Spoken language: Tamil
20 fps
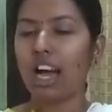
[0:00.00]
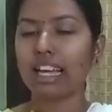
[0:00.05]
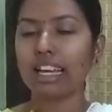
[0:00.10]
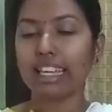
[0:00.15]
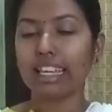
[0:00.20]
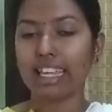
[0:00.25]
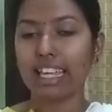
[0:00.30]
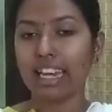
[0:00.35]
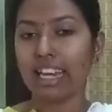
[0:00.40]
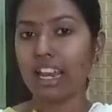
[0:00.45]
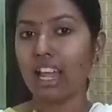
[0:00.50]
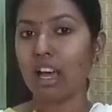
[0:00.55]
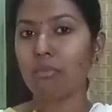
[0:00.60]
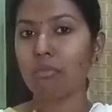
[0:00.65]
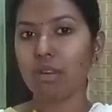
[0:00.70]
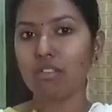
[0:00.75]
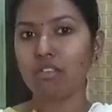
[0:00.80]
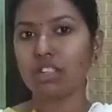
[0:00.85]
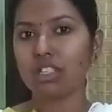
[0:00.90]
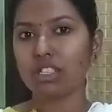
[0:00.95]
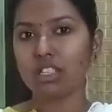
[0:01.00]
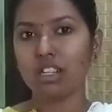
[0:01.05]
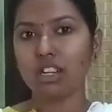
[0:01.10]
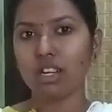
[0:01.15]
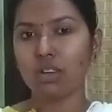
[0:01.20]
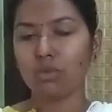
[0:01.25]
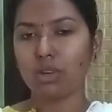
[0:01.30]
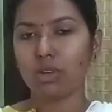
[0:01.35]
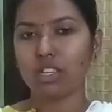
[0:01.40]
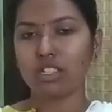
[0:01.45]
அங்கே எல்லாமே
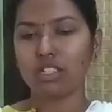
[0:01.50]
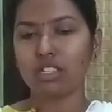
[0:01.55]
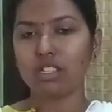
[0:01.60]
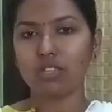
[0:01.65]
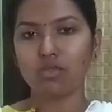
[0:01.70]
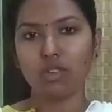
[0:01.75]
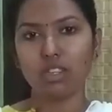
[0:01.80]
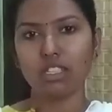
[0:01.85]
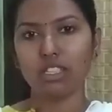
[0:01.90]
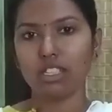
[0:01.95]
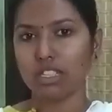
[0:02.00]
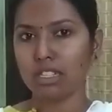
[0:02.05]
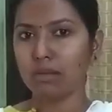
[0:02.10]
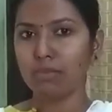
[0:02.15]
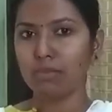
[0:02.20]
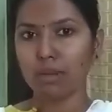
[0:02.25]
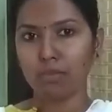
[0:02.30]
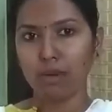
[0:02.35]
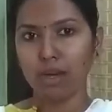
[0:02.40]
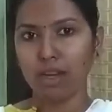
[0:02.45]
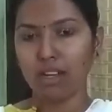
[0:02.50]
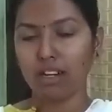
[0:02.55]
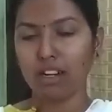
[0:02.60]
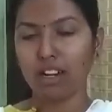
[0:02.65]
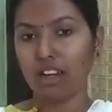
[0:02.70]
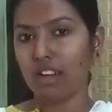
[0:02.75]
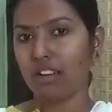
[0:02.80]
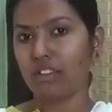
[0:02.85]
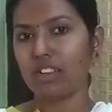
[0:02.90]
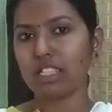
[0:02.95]
வந்துட்டு நான் கொஷின்ஸ் வந்துட்டு ப்ரிப்பேர்
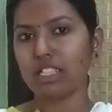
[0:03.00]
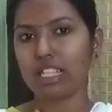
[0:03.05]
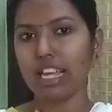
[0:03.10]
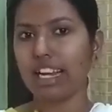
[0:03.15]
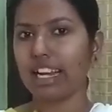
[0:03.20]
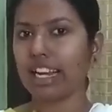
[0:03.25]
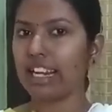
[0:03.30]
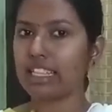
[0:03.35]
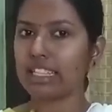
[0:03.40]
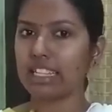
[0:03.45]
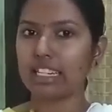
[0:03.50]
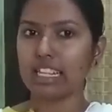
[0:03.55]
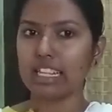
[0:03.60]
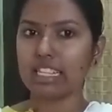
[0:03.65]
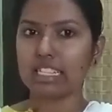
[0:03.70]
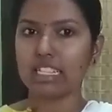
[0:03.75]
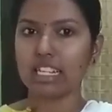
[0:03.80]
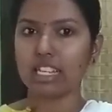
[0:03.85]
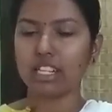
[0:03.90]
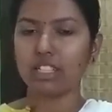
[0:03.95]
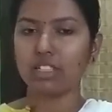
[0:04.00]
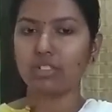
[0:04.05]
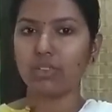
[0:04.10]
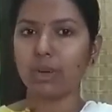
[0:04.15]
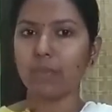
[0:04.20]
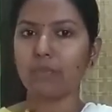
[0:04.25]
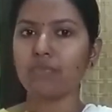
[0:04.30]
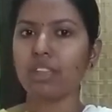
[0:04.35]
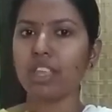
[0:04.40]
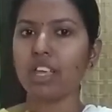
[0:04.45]
நான் வந்துட்டு எடுத்து டெஸ்ட்
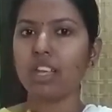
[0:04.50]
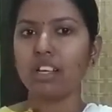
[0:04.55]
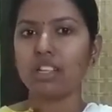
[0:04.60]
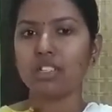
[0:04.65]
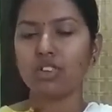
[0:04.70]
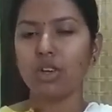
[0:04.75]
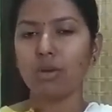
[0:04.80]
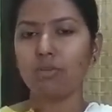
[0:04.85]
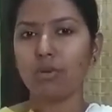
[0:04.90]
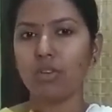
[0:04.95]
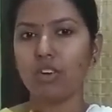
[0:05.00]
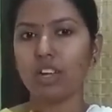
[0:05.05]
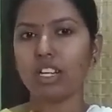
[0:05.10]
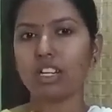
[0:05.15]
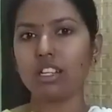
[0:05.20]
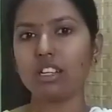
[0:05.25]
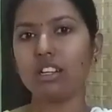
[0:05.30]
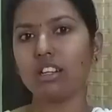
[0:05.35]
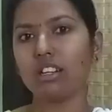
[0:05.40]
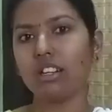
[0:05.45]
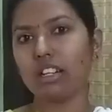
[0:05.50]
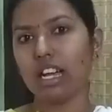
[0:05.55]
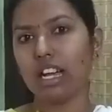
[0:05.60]
எழுதுவேன் ஸோ இப்போ வந்துட்டு